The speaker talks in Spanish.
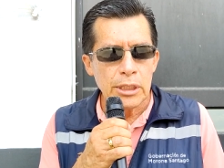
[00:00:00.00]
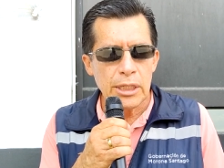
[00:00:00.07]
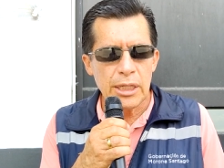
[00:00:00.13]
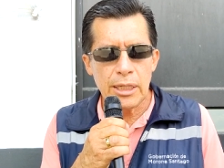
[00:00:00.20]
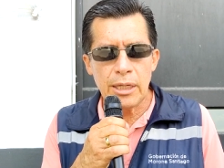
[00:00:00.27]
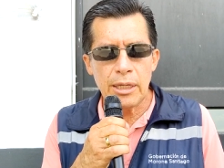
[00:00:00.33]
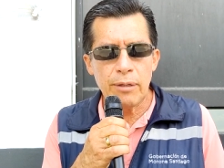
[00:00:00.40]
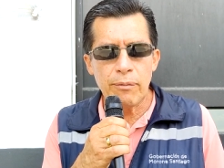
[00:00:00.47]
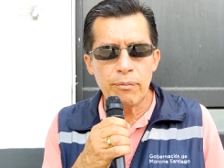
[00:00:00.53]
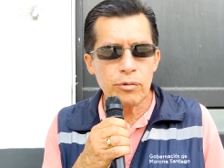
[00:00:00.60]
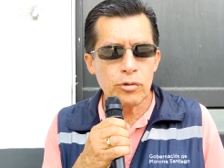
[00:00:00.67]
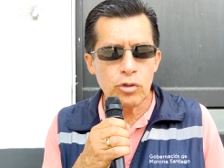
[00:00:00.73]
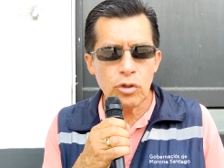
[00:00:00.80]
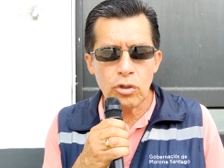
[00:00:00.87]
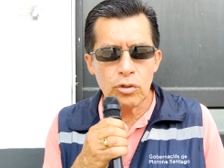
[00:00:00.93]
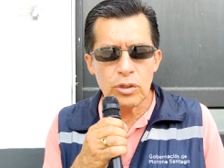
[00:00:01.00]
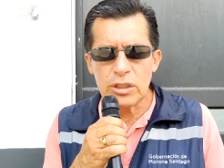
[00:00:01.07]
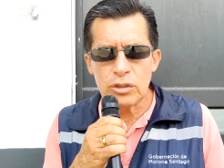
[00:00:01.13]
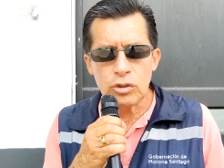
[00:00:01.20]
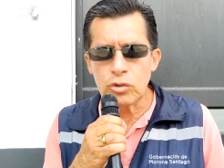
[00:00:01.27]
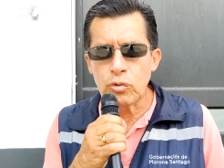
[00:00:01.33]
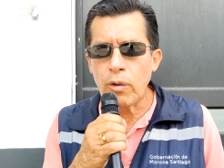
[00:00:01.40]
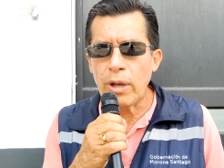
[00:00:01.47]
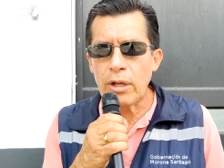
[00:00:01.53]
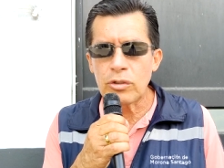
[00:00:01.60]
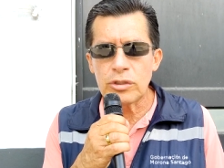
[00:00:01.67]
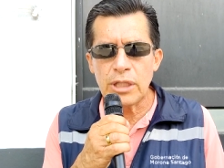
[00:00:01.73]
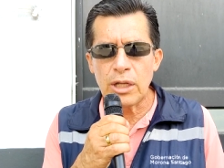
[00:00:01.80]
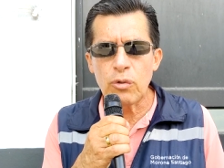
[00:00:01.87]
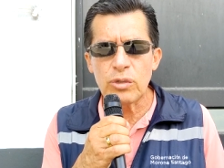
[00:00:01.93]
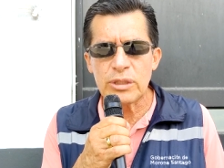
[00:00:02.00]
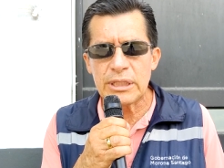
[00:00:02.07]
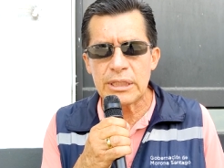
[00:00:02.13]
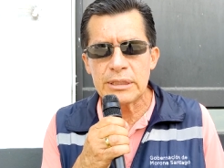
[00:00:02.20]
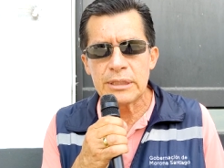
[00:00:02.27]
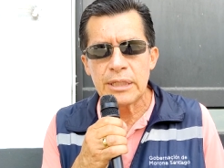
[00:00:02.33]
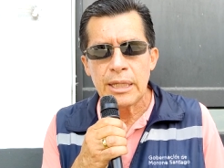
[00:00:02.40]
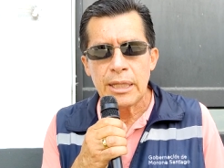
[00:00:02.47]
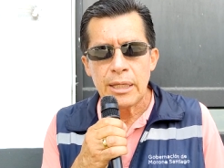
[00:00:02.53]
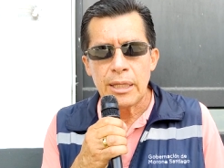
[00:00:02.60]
eh, todos estos juegos de luces,